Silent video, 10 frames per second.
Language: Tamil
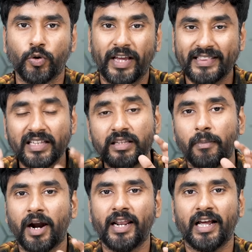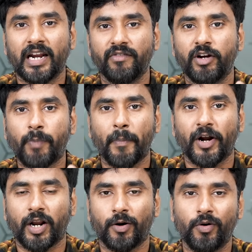ஸோ எந்தெந்த மாநிலங்களாக
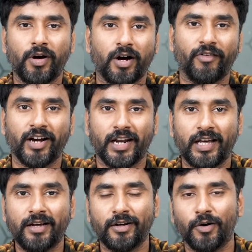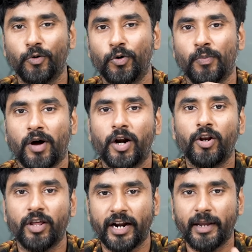விருப்பப்படுறாங்களோ அவங்கெல்லாம் ஒரு
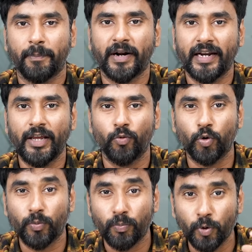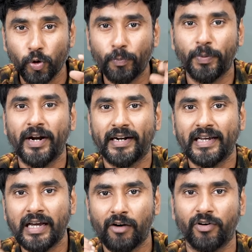மாடியூலை ரெடி பண்ணி ஒரு ப்ளூ
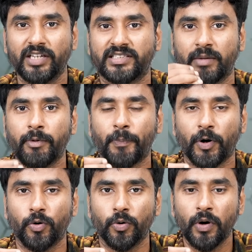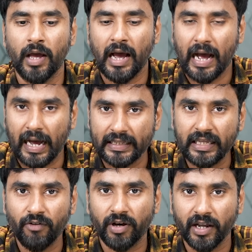பிரிண்ட்டை அவங்களுக்கு சப்மிட் பண்ணணும்
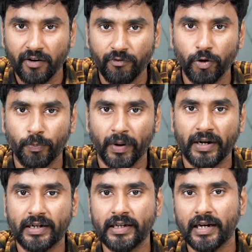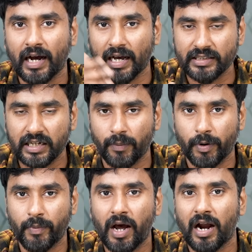அதை அவங்க ரிவ்யூ பண்ணிட்டு
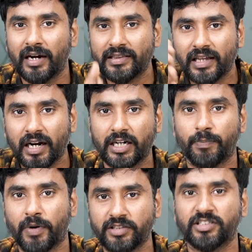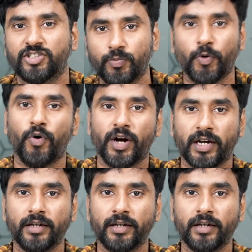அதுக்கப்புறமா அடுத்த கட்ட ப்ராசஸ்க்கு போவாங்க